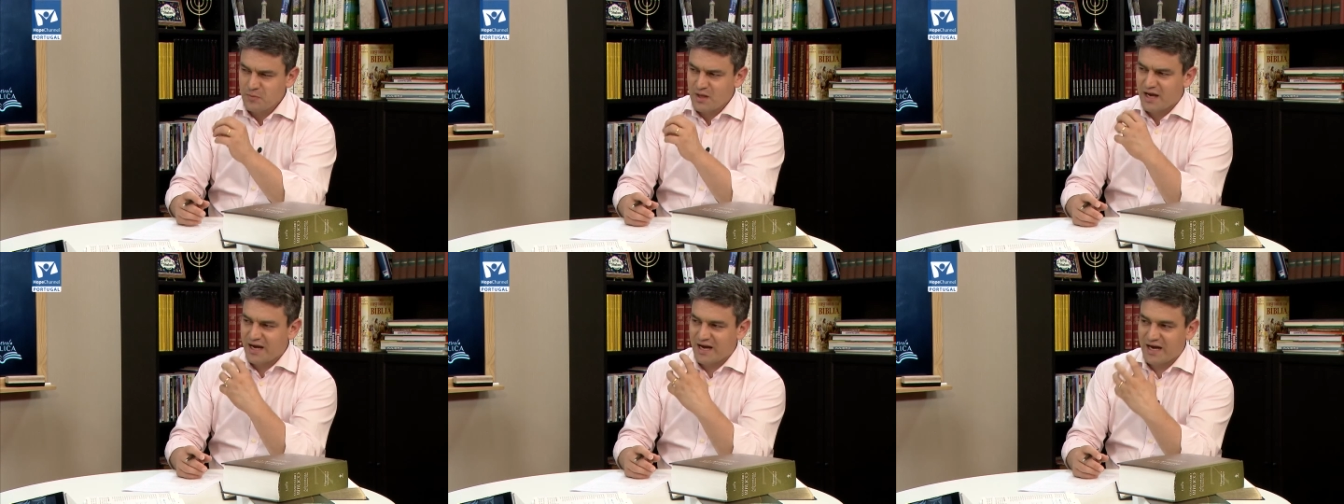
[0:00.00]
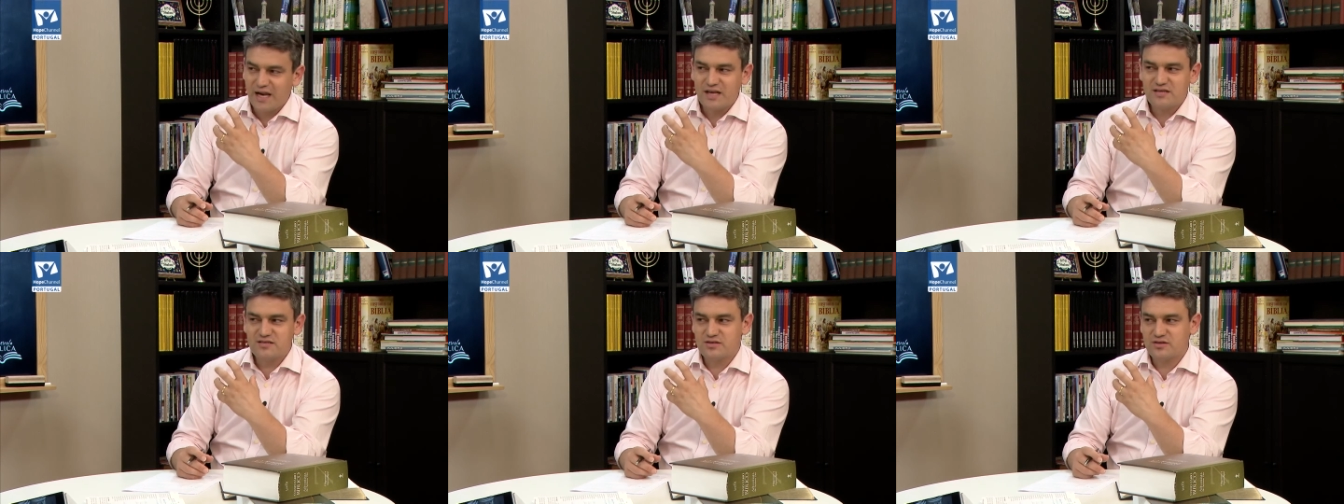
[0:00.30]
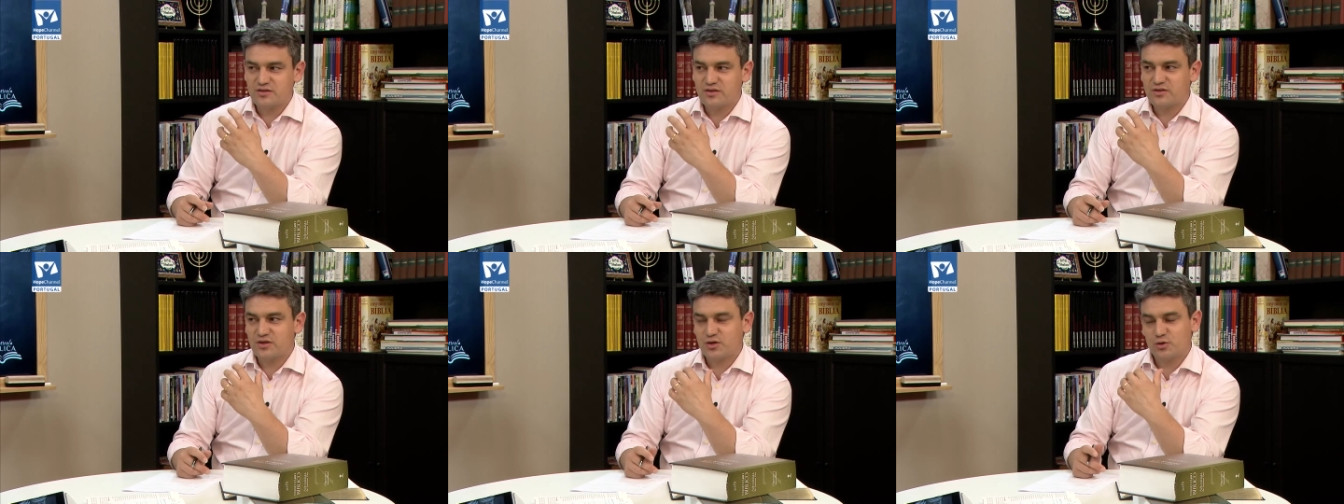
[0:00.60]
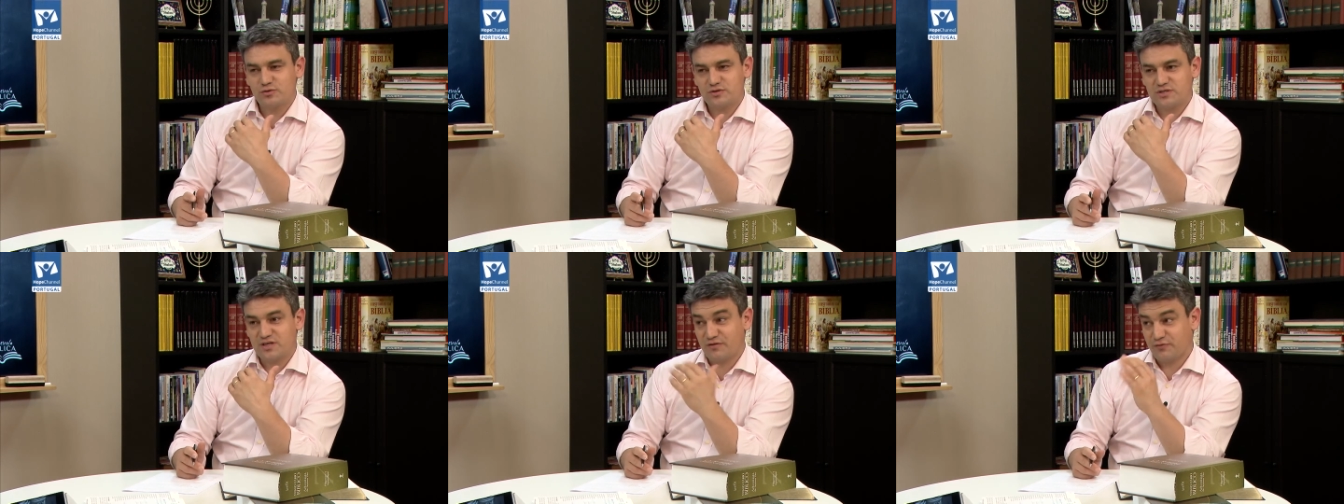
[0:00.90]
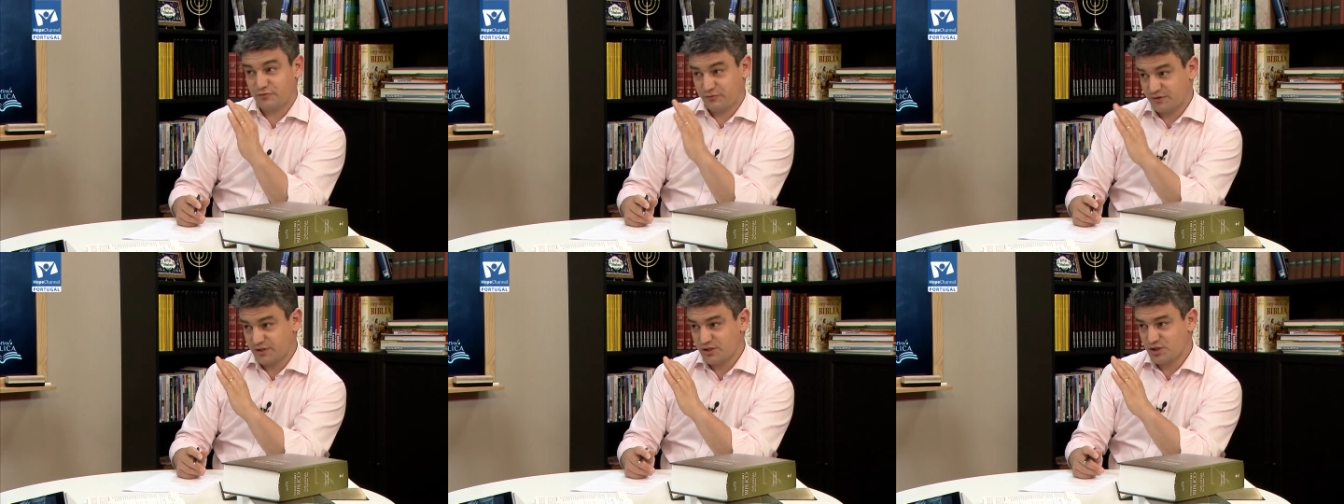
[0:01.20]
A graça de Deus é,
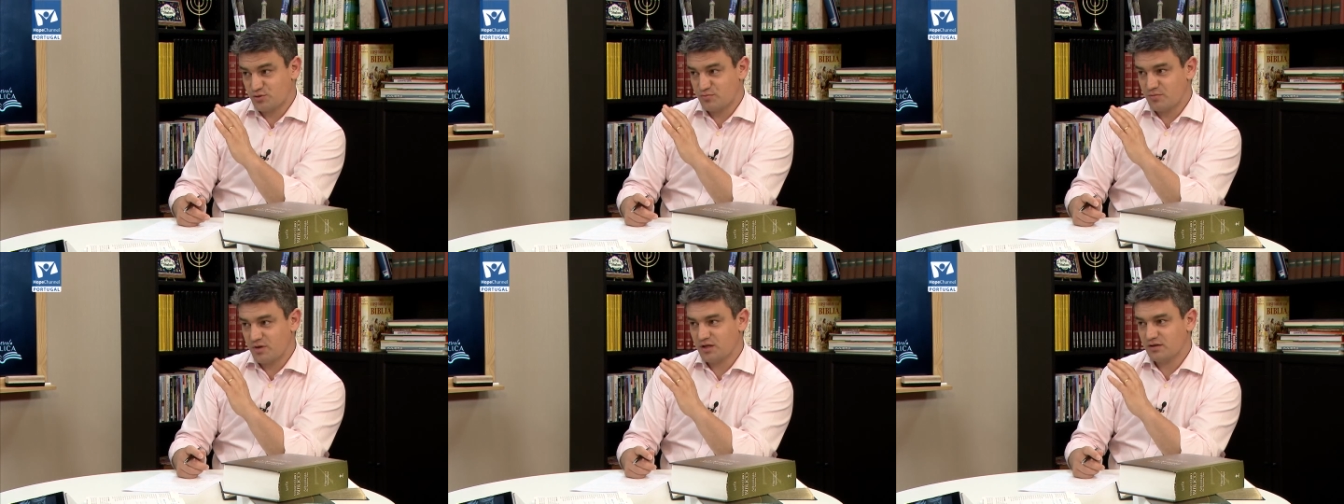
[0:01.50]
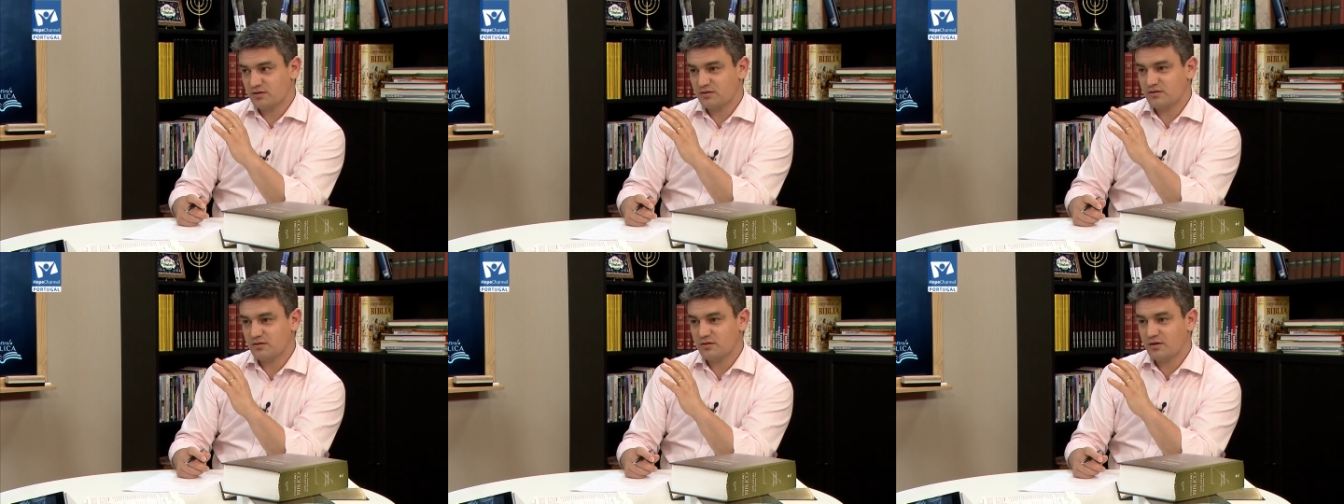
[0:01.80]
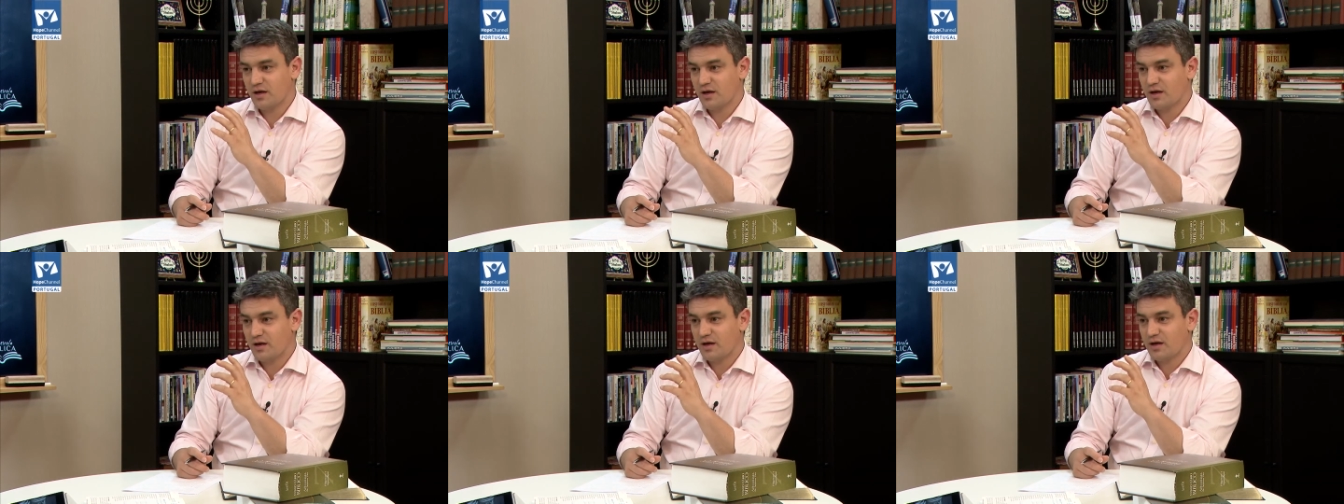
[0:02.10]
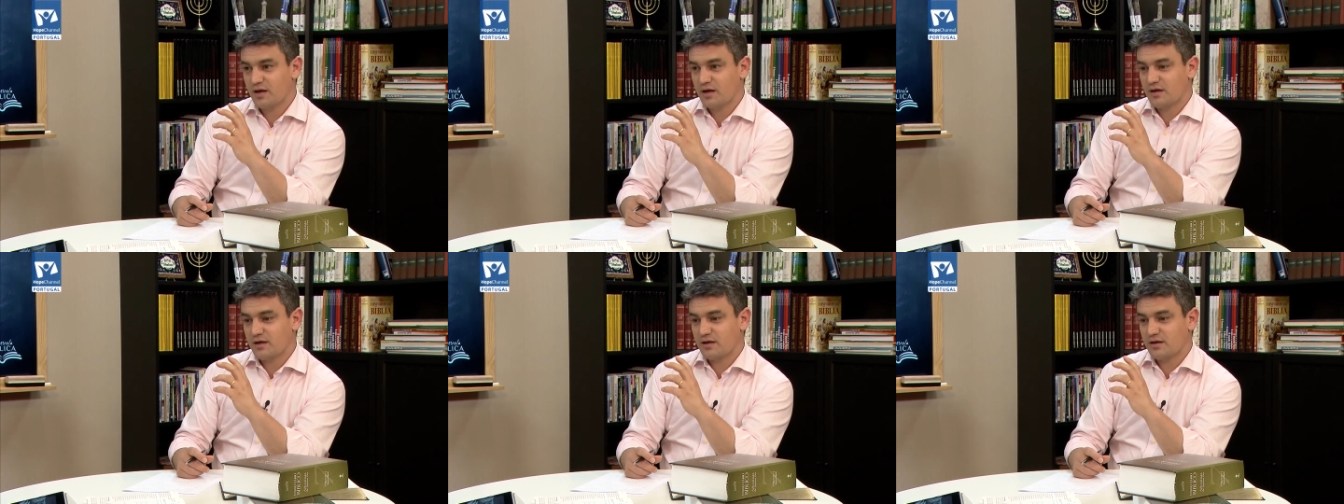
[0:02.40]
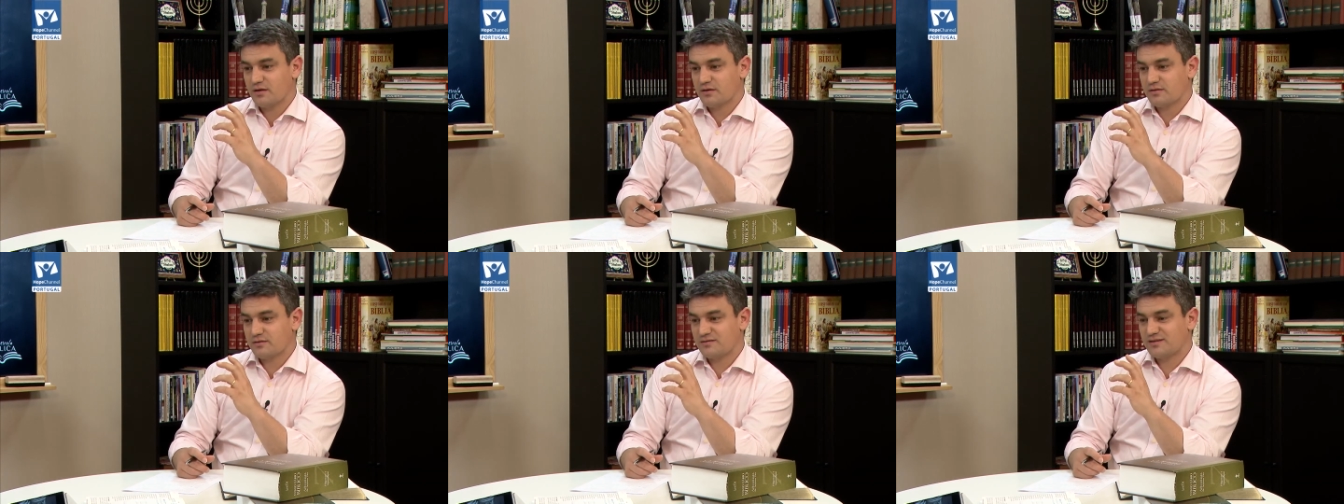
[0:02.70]
felizmente,
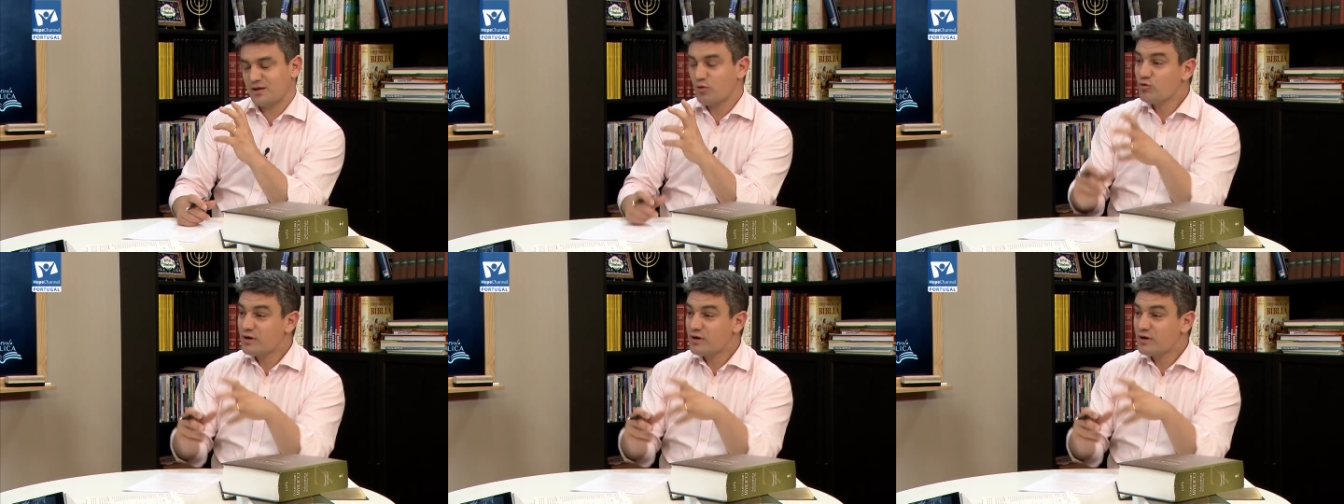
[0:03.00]
tão